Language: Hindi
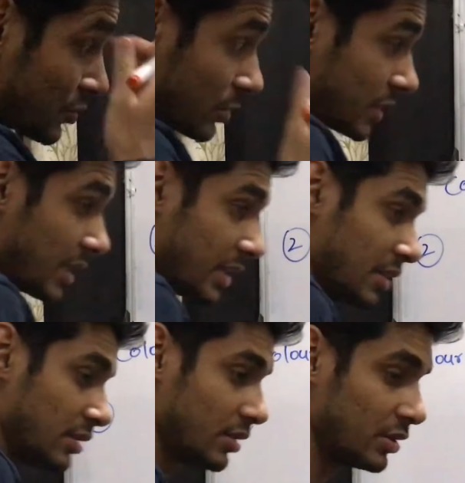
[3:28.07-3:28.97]
होते हैं
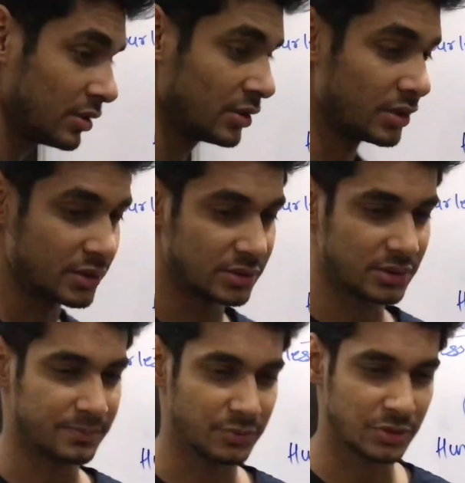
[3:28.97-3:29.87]

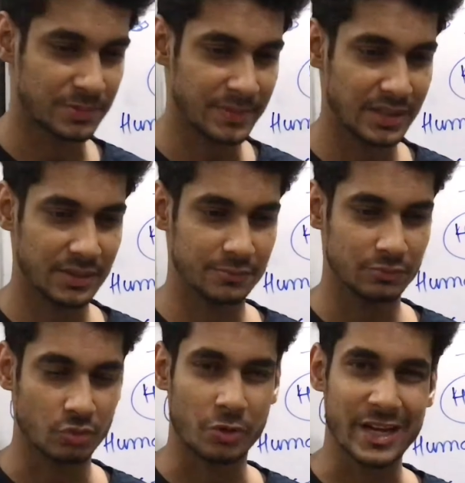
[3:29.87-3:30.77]
जब उसमें
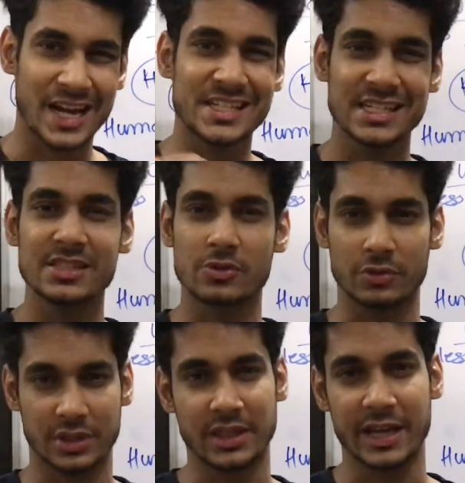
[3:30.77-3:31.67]
वो रिएक्शंस
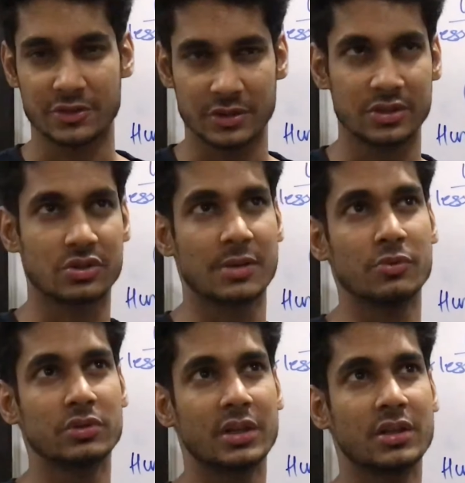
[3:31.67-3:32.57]
होती हैं एक्चुअली जो
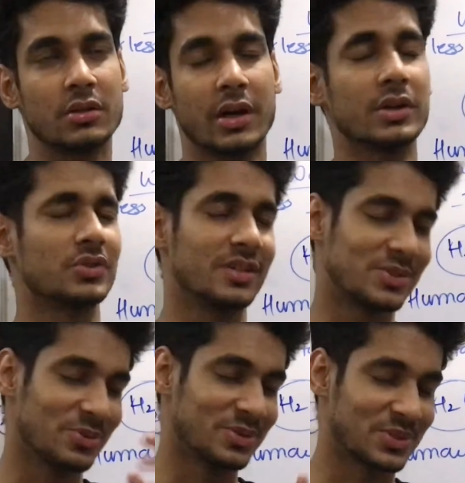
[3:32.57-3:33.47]
समुंदर की सॉरी
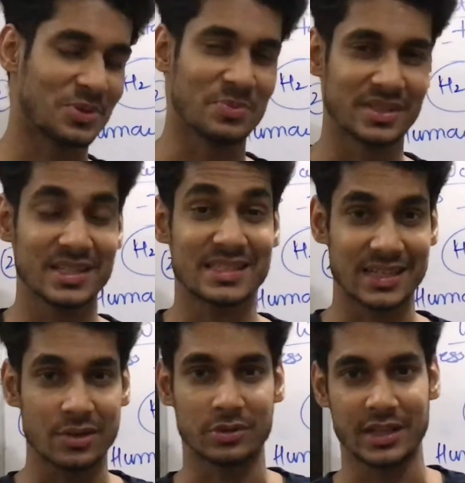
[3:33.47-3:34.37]
समुंदर
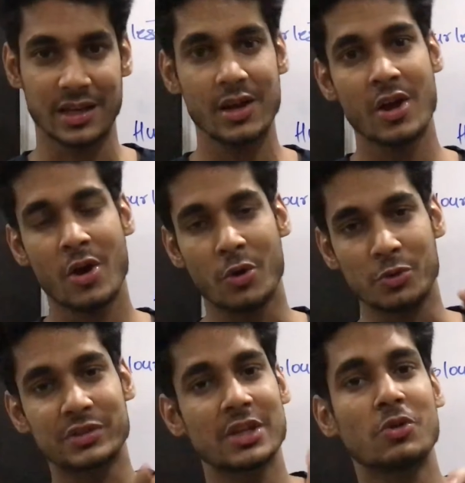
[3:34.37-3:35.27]
सन होता है
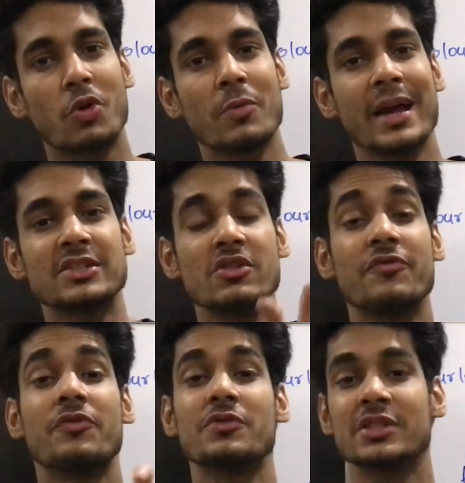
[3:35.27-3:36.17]
उसके कोर में एक्चुअली
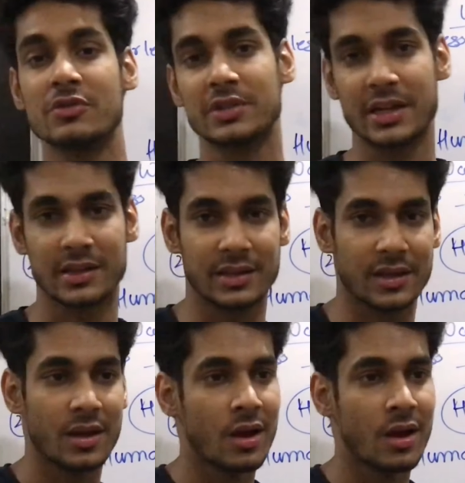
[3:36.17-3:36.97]
फ्यूज़न होता रहता है